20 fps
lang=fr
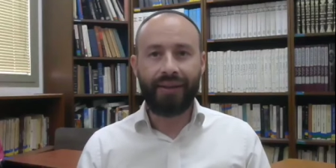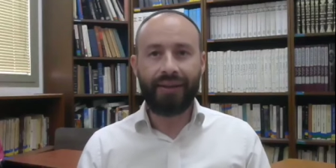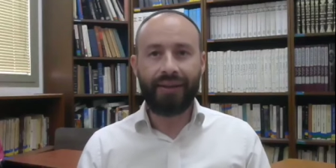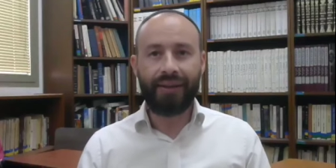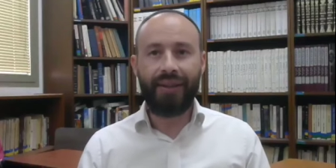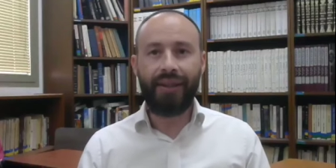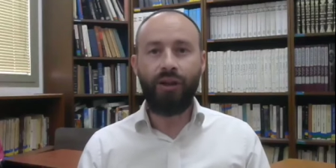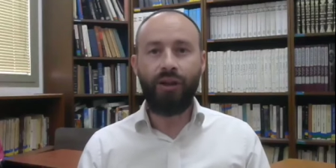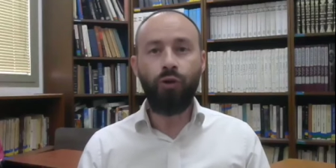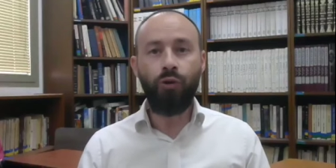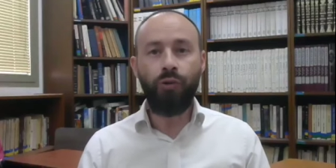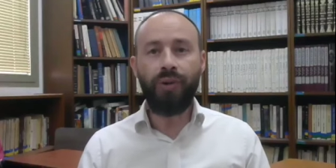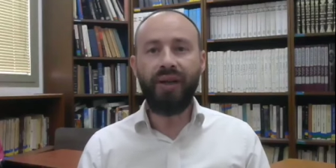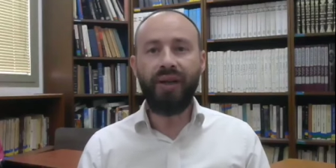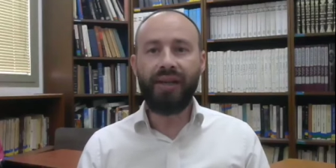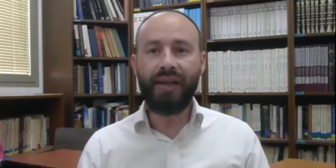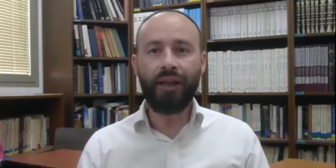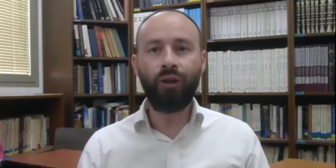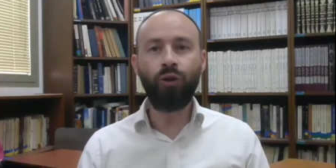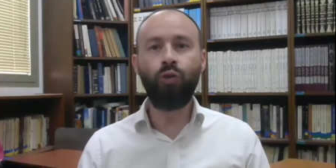qui,
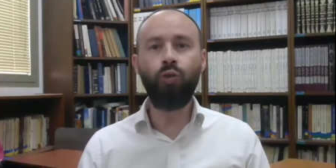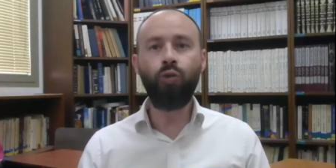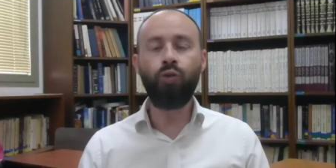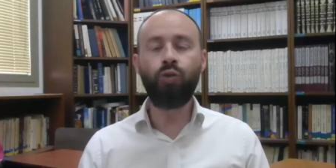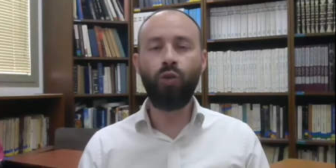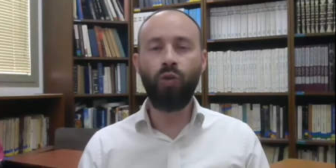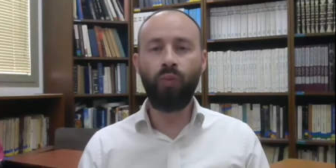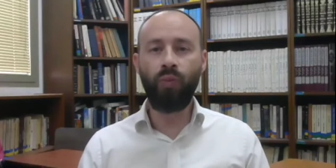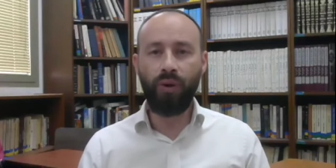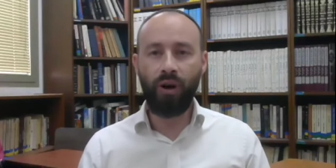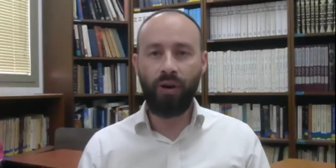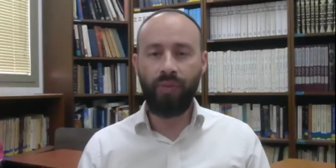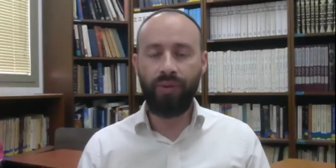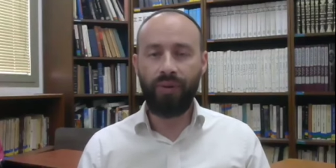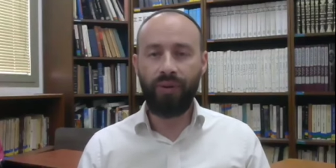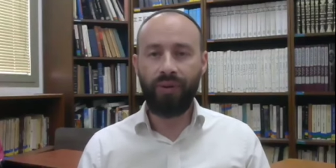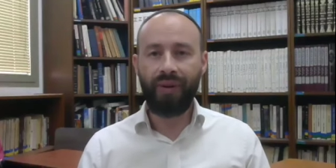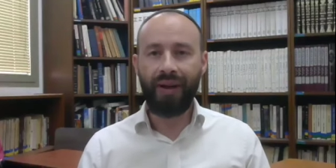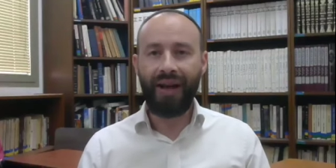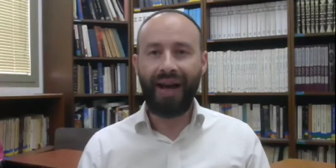lui et tout son peuple,
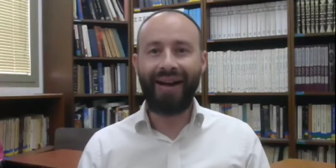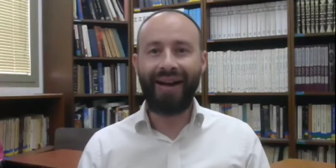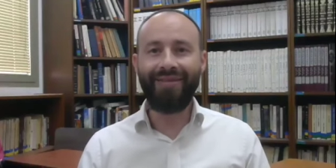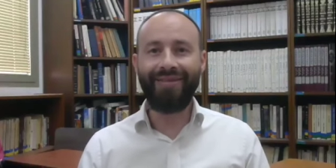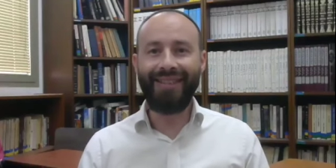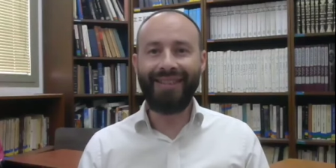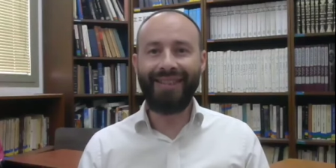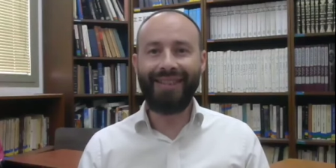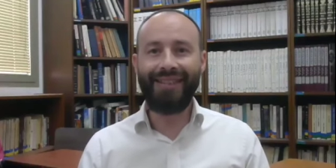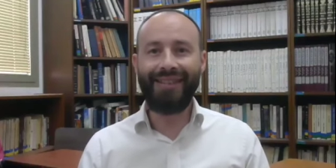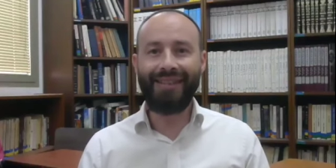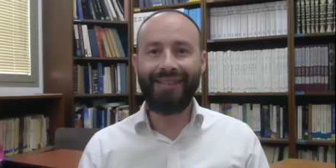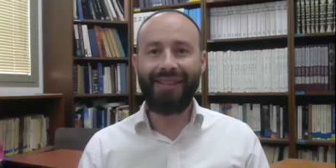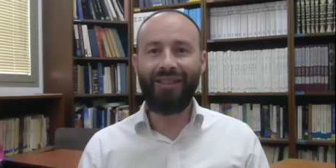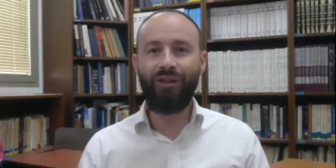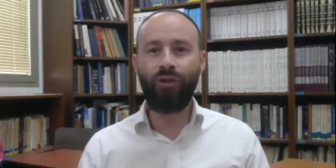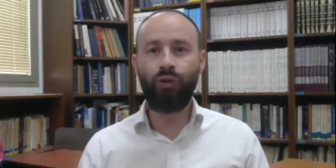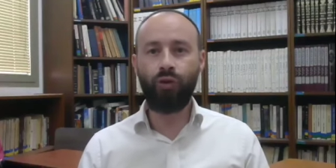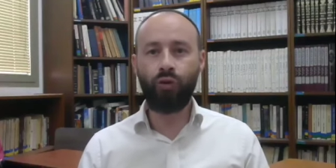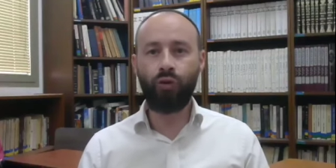avait
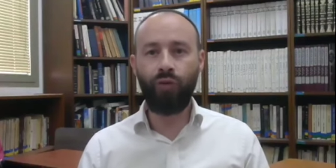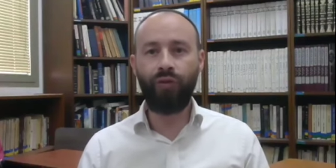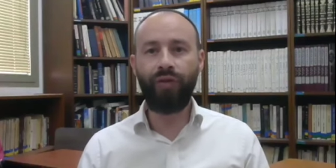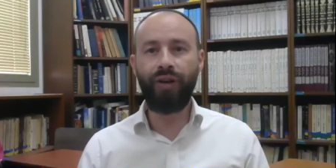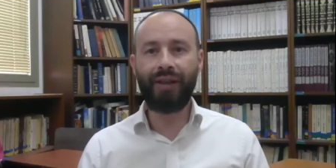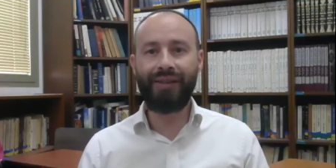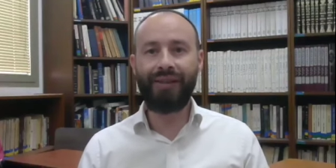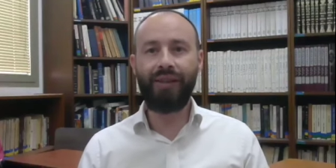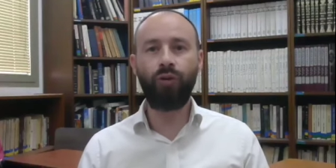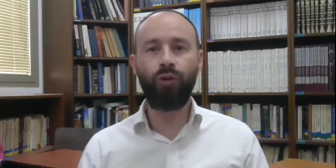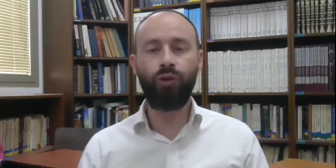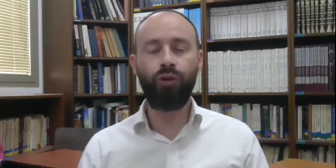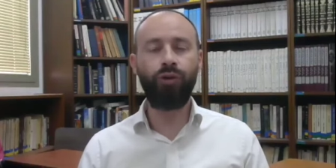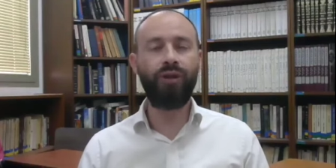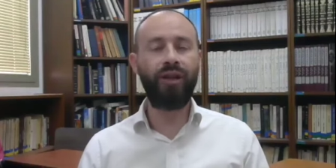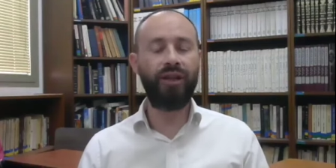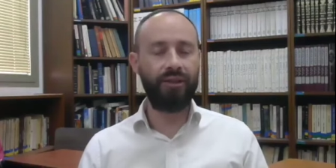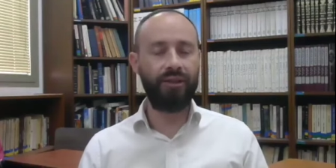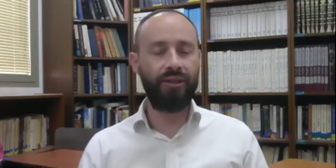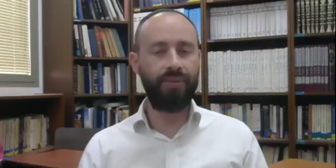décidé de se convertir au
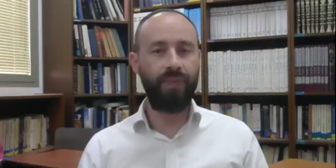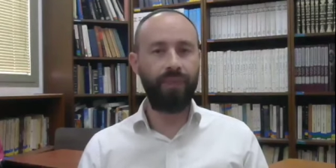judaïsme.